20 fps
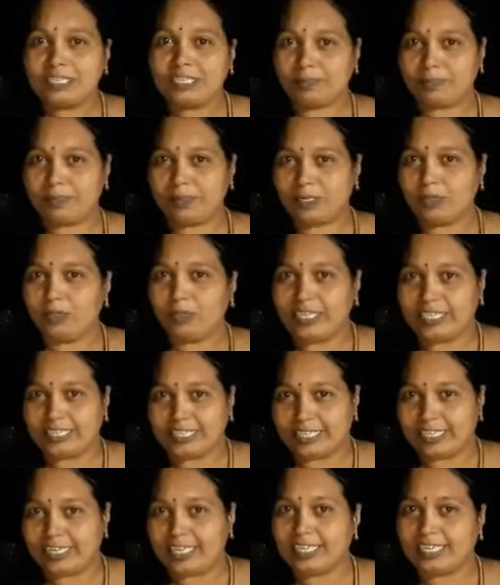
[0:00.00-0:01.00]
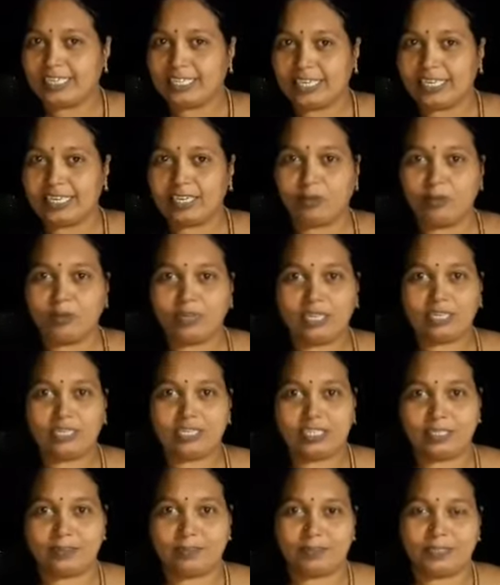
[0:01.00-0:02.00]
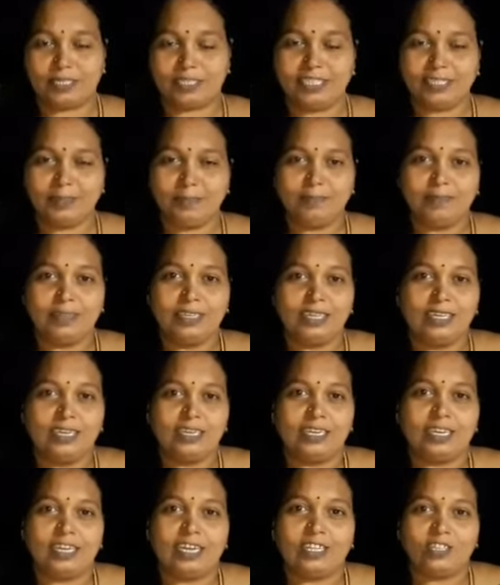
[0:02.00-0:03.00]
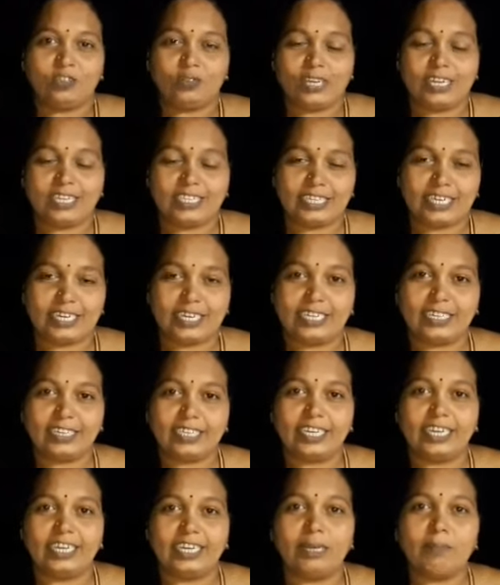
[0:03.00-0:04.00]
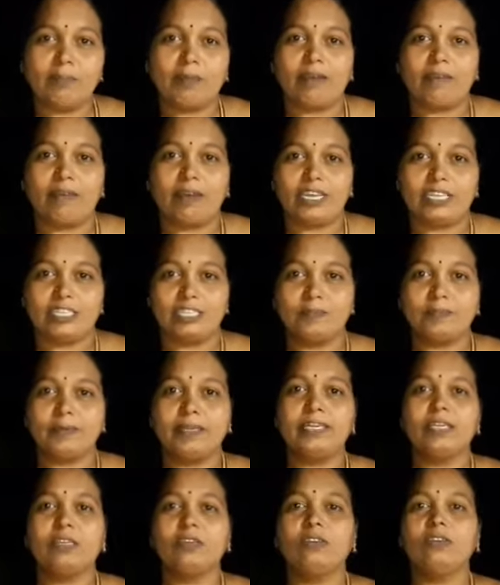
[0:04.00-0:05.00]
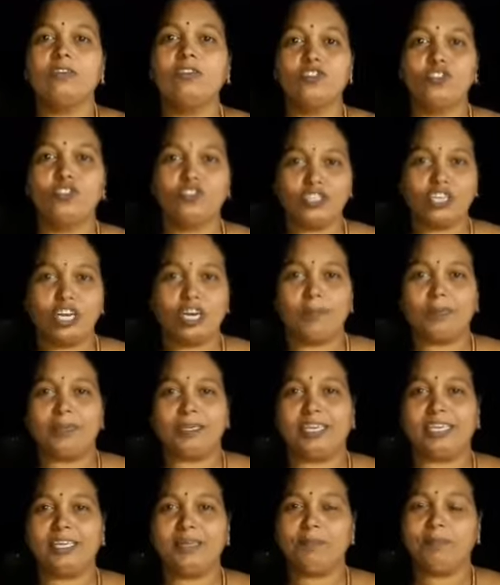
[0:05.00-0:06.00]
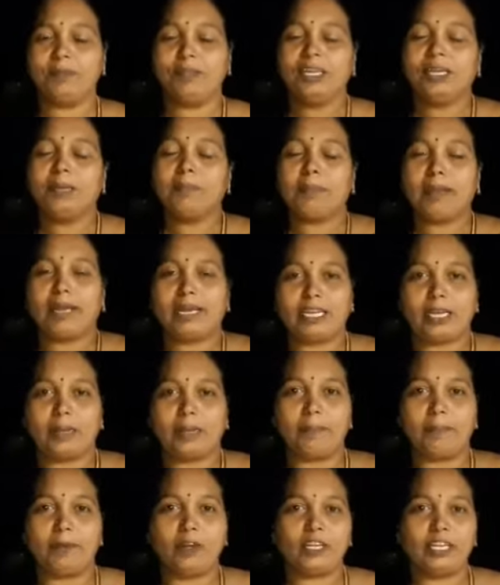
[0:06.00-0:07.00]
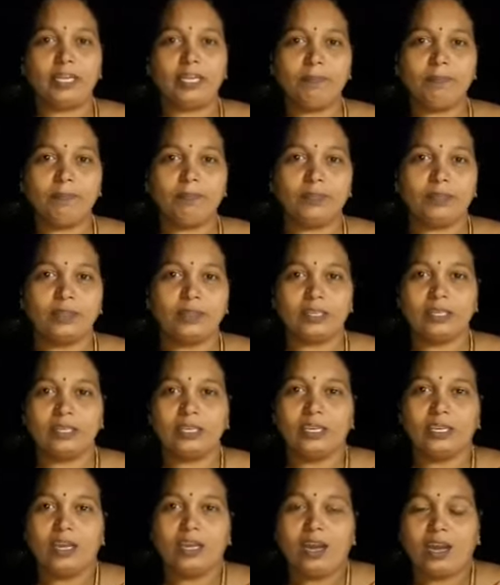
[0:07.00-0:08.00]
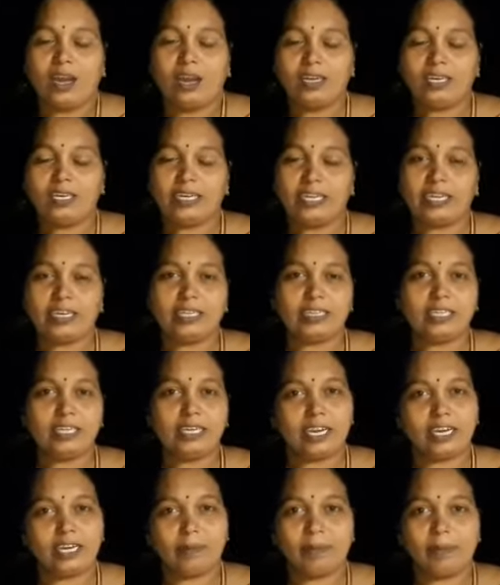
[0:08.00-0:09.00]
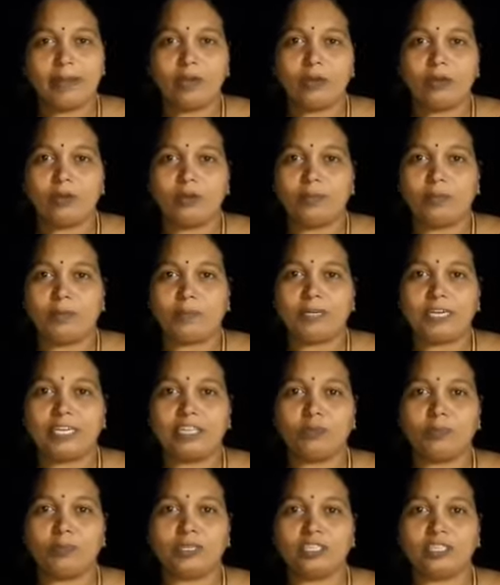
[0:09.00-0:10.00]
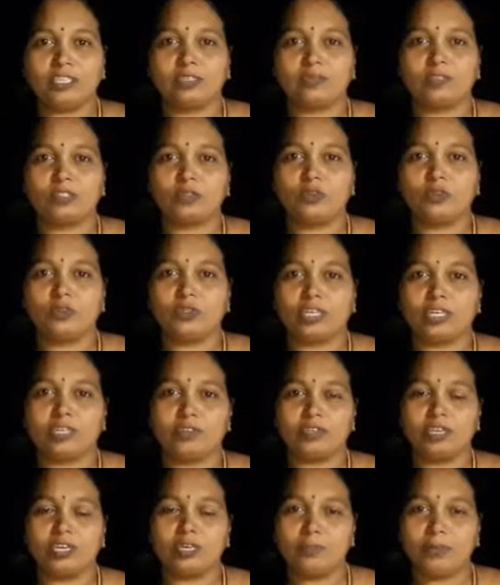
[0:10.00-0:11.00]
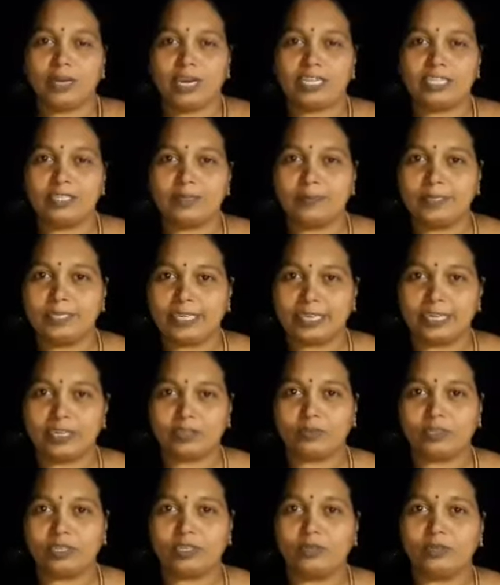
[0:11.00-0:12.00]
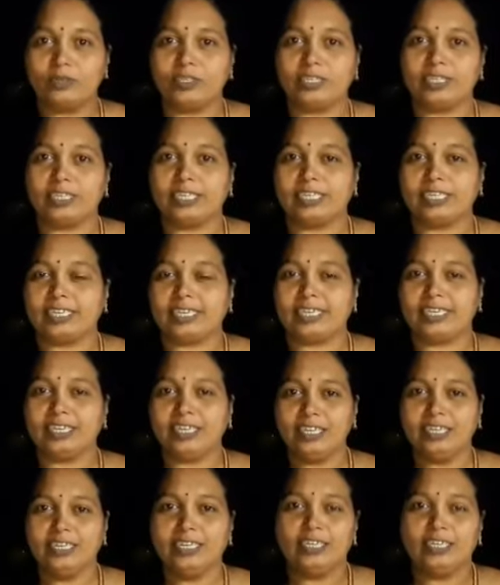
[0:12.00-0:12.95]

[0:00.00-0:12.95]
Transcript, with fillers: మీకు చెప్పాను నేను చెన్నైకి దగ్గర ఉన్నానని చెప్పేసి యాక్చువల్గా చెన్నై దగ్గర మా హస్బెండ్కు జాబ్ అండి బ్యాంక్ ఎంప్లాయీ నేనైతే హైదరాబాద్లో మా పిల్లలతో పాటు చదివించుకుంటూ అక్కడ ఉన్నాను మా హస్బెండ్ ఇక్కడ ఉంటాడు చెన్నై దగ్గర